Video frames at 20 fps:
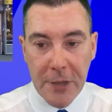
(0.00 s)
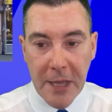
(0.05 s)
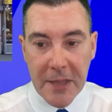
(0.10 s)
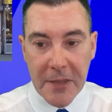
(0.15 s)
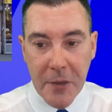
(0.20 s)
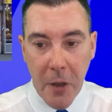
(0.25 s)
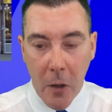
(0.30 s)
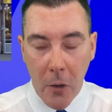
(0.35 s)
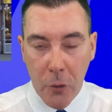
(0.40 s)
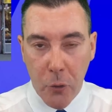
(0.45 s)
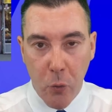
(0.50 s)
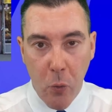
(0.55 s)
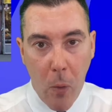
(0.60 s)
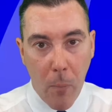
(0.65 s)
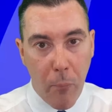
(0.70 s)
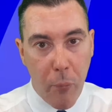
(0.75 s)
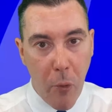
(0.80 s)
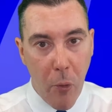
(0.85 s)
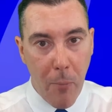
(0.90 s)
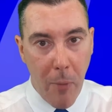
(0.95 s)
détente
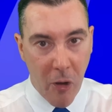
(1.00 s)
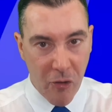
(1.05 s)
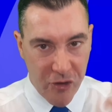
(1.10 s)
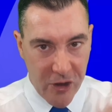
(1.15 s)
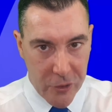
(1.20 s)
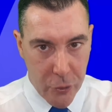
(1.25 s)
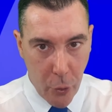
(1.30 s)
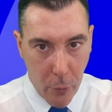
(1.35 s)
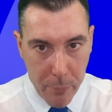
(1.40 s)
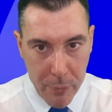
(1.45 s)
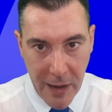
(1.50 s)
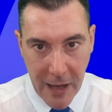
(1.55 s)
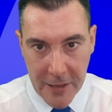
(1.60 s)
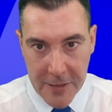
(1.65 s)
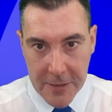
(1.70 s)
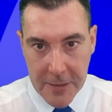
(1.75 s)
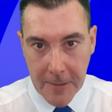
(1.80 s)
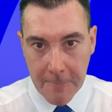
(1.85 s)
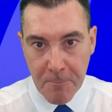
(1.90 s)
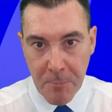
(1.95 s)
où on peut manger sur
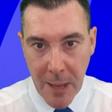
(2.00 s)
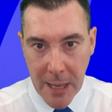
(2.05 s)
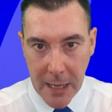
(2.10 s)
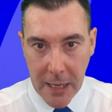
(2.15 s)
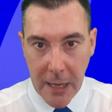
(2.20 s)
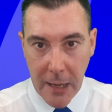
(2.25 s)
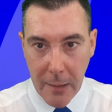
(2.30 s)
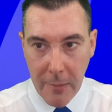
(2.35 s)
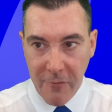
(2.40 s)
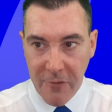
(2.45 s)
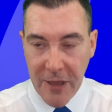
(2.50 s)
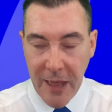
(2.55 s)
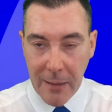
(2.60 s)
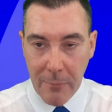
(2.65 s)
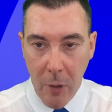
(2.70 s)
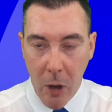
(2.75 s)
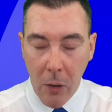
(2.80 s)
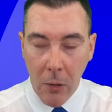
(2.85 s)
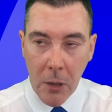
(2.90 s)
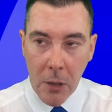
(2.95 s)
place, et
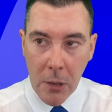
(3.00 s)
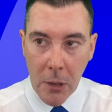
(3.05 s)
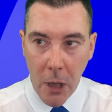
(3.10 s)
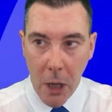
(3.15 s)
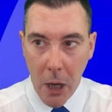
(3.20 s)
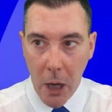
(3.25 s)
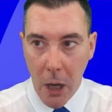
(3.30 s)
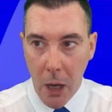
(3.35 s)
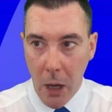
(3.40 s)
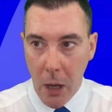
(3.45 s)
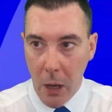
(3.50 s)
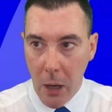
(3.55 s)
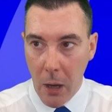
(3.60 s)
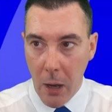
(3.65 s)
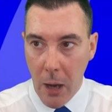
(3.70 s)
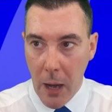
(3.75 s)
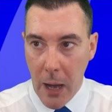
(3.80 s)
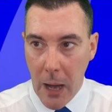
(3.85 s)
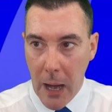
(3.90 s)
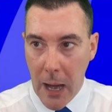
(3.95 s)
finalement
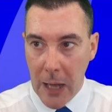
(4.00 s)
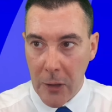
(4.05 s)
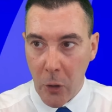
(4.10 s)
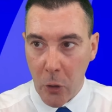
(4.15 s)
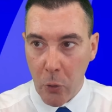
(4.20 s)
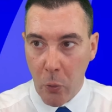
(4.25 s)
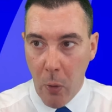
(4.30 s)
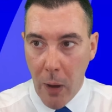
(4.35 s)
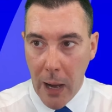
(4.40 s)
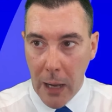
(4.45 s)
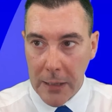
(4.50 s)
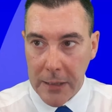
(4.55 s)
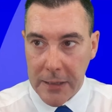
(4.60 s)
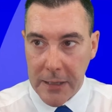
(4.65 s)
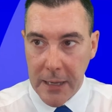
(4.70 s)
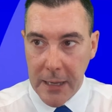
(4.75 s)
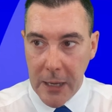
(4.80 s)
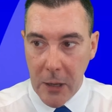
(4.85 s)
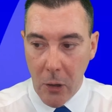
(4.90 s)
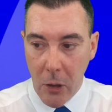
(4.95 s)
euh, un
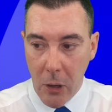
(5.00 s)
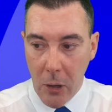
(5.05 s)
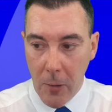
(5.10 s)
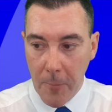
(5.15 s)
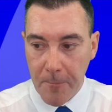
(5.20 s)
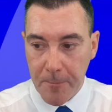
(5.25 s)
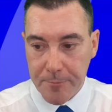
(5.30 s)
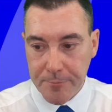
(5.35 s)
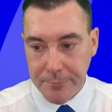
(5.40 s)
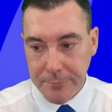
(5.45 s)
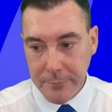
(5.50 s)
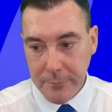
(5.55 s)
endroit qui est euh,